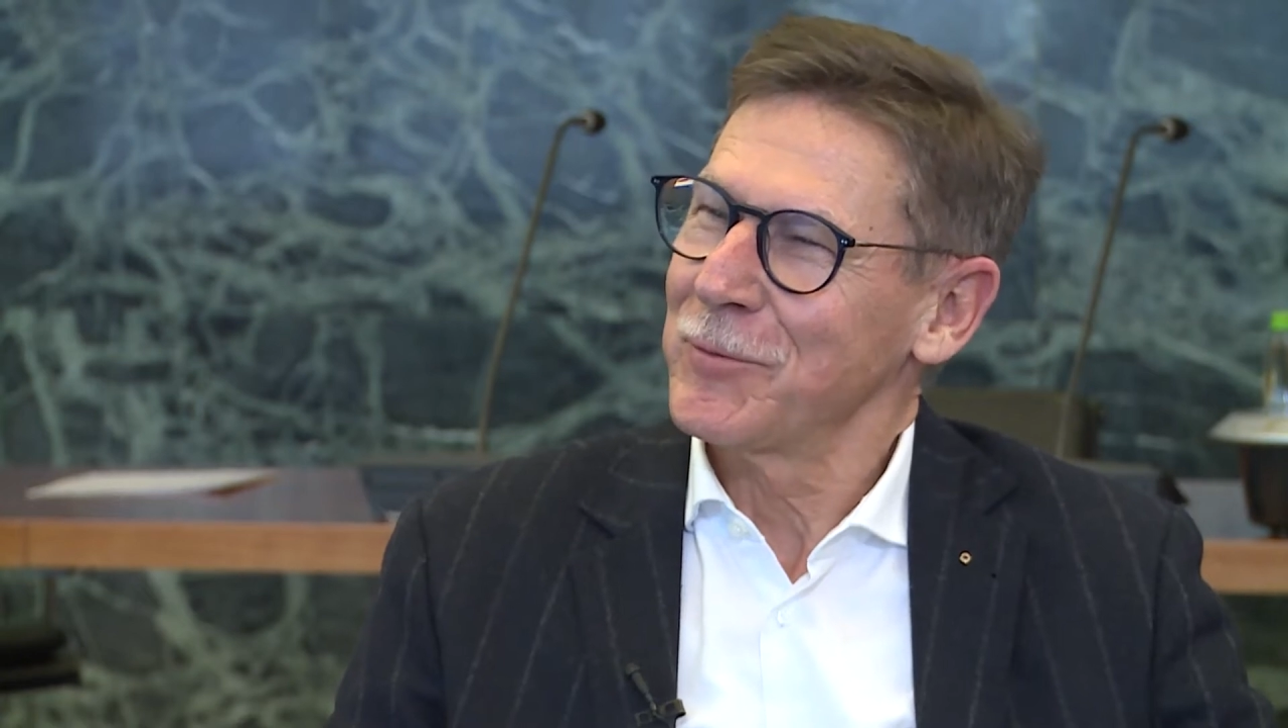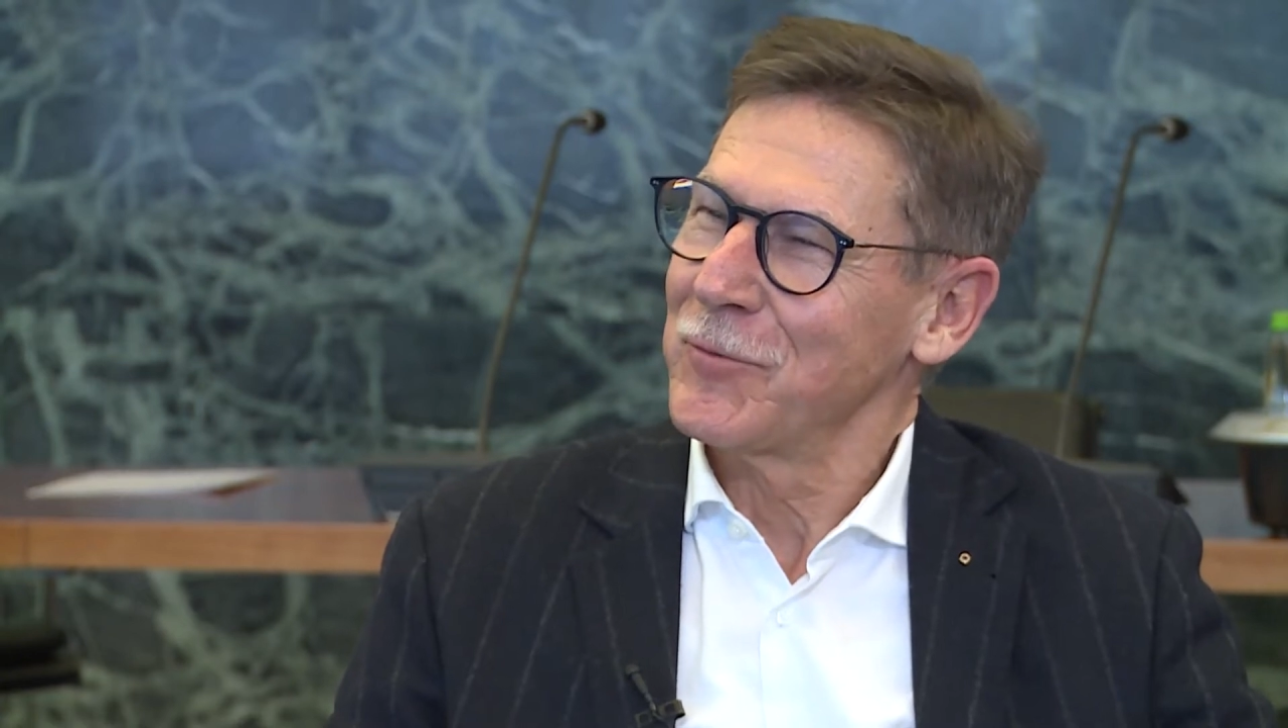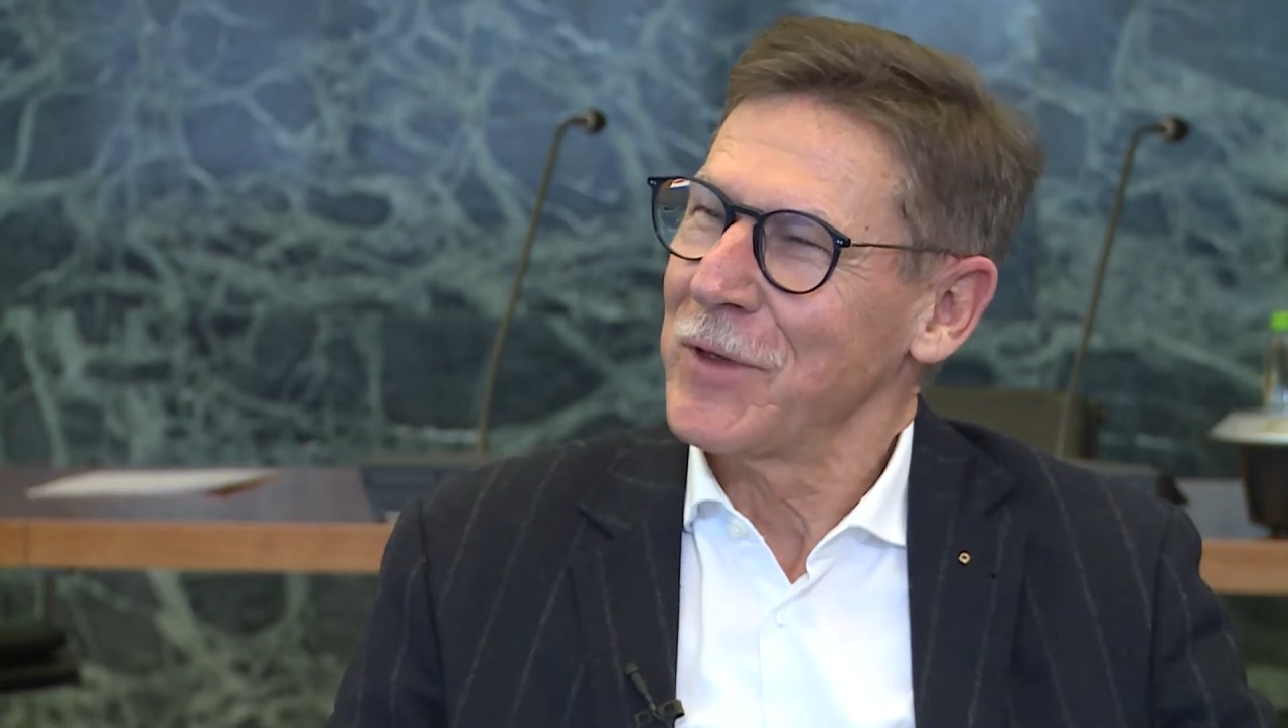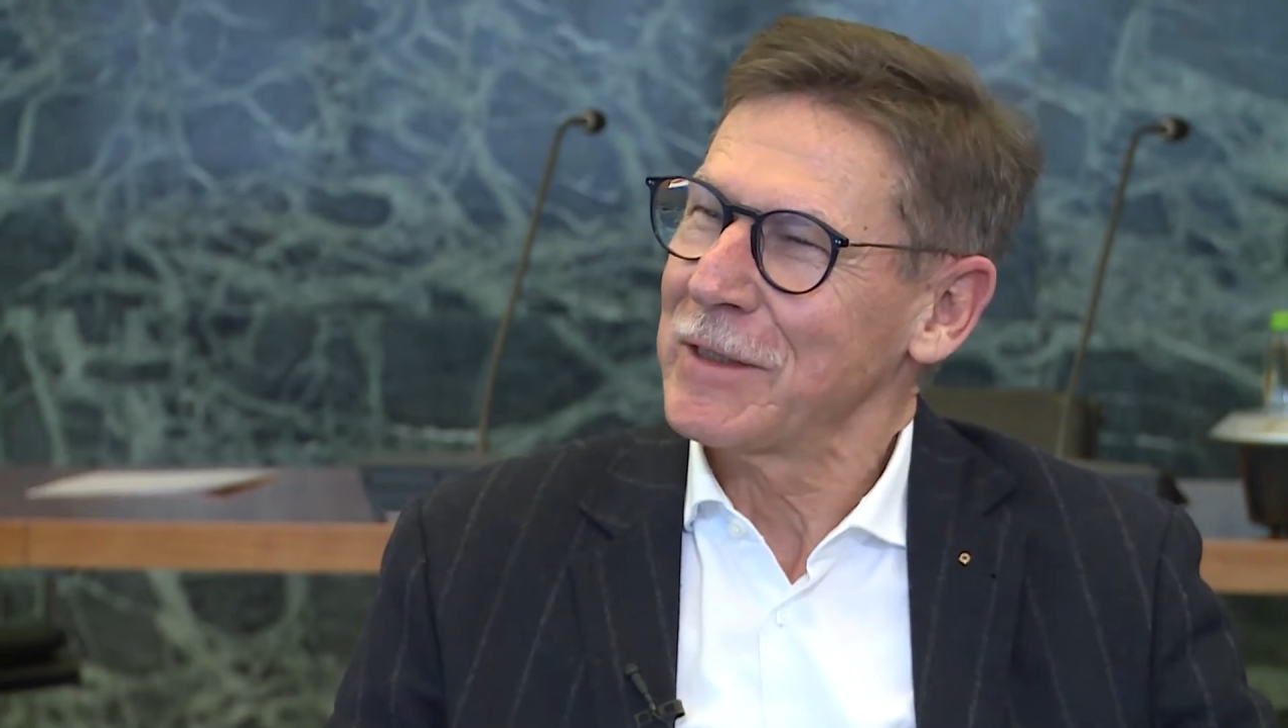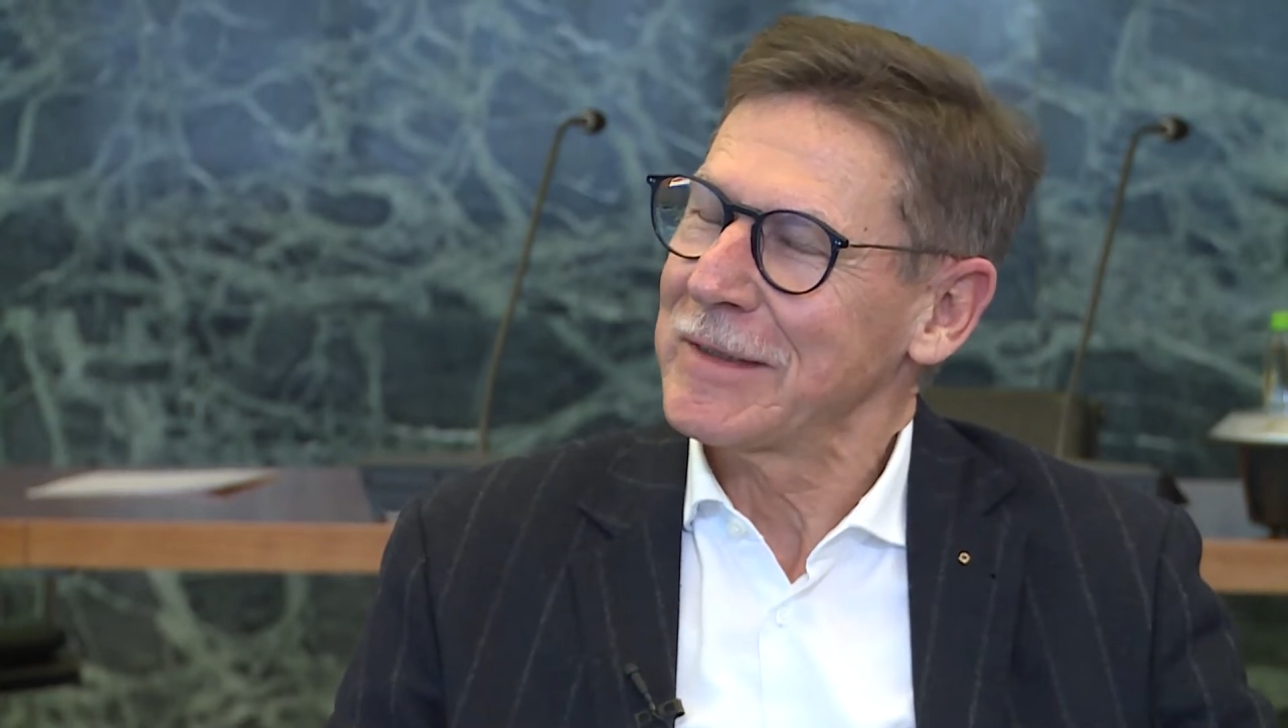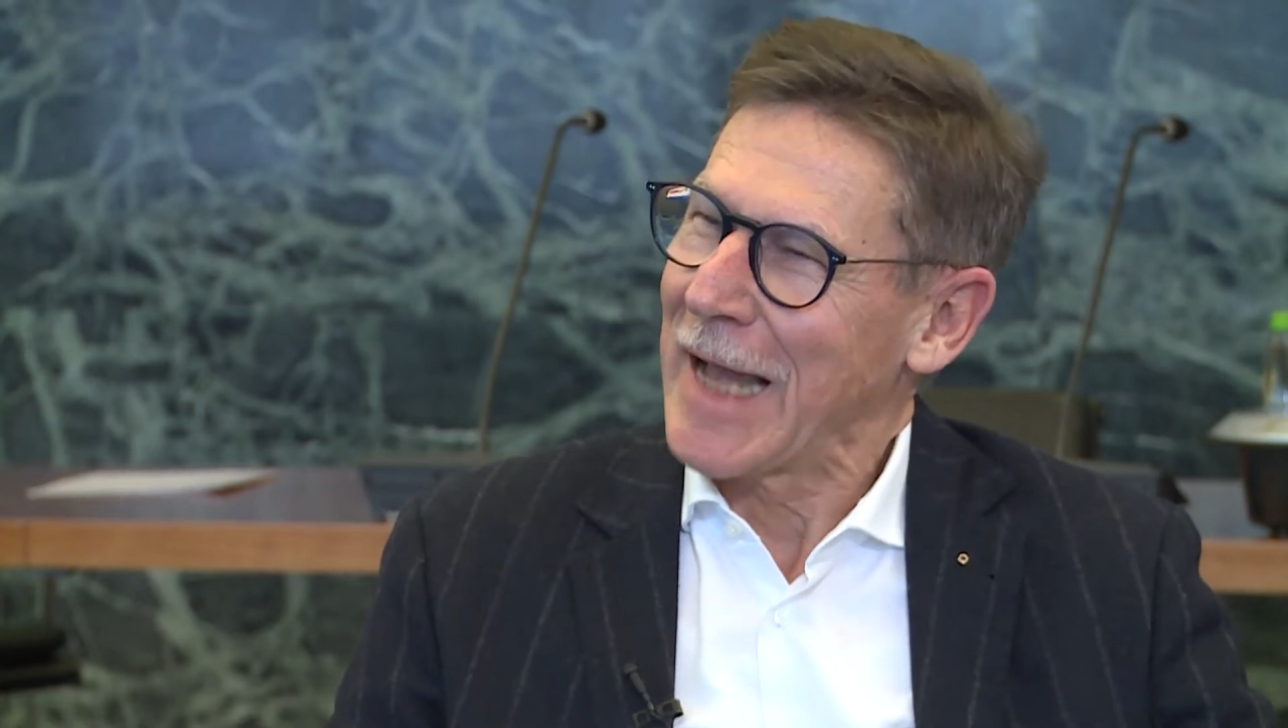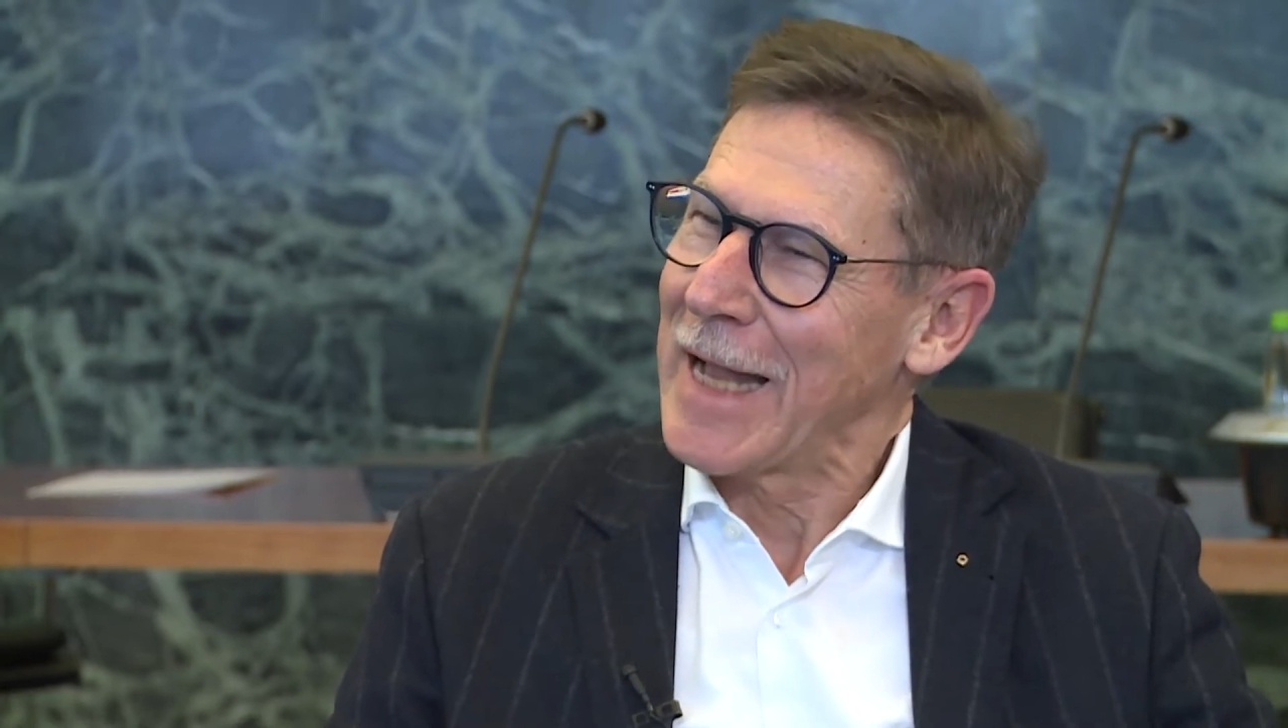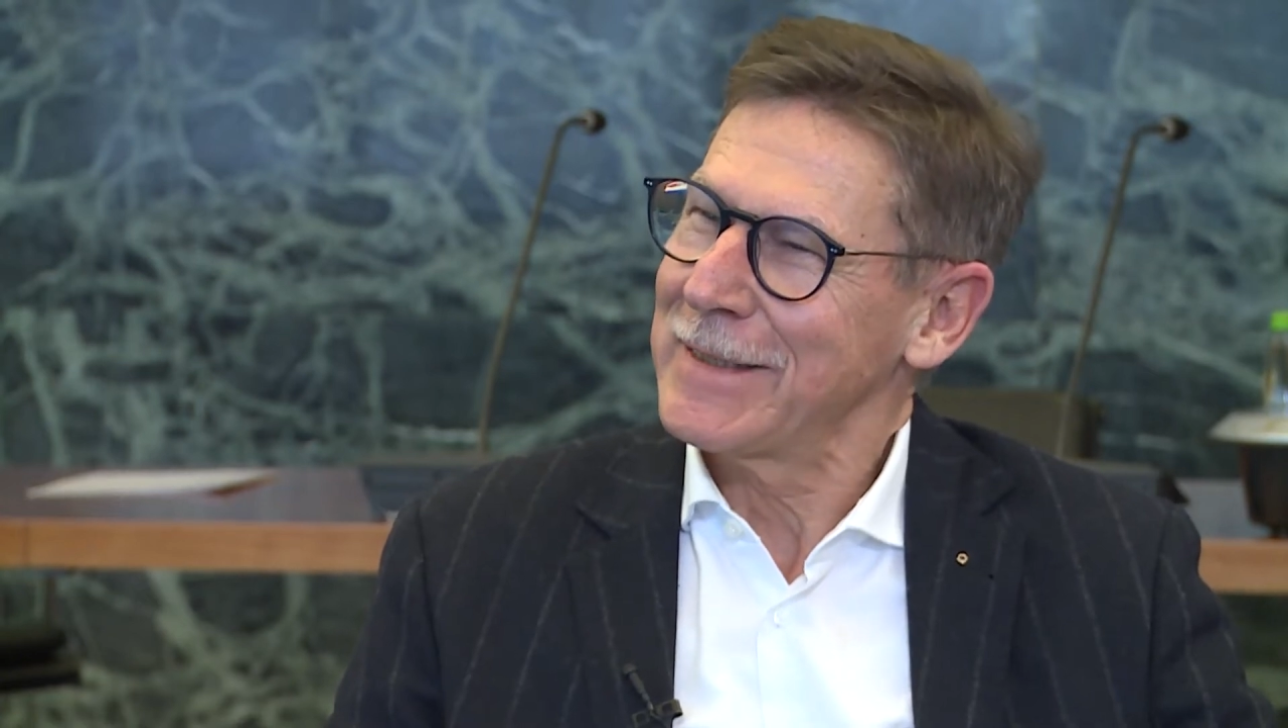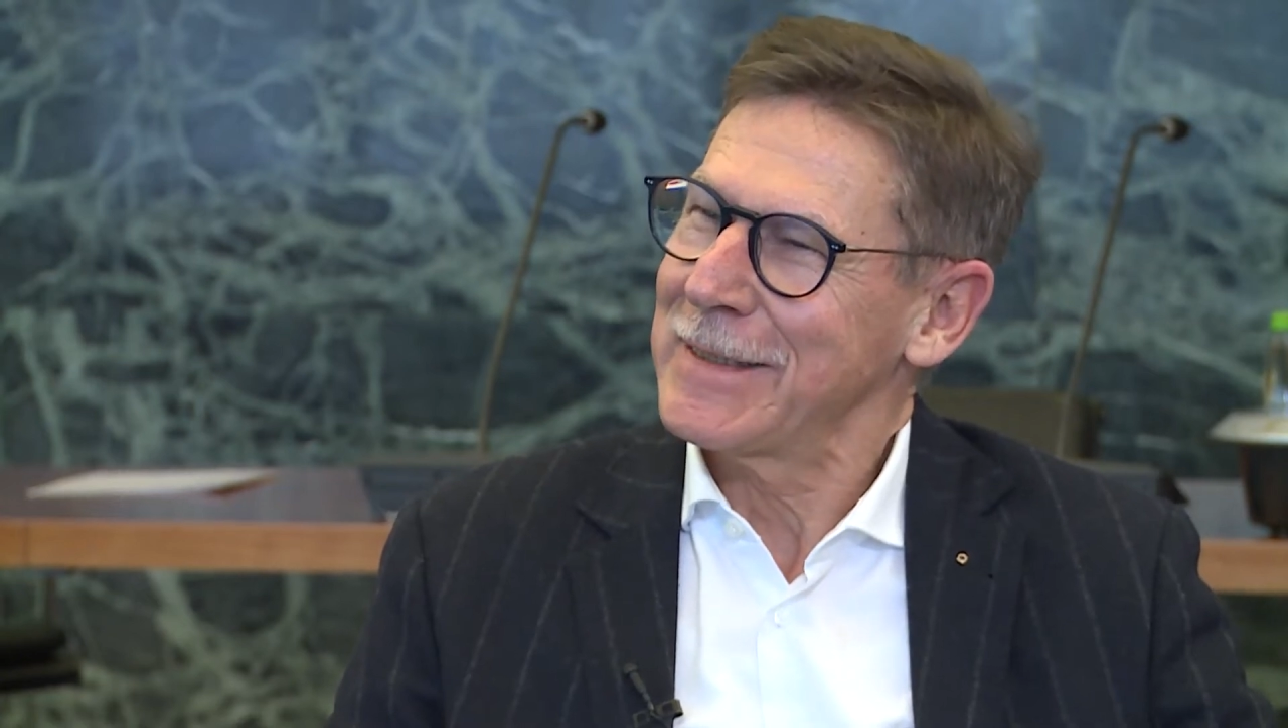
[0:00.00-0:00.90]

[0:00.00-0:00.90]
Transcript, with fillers: Wer zahlt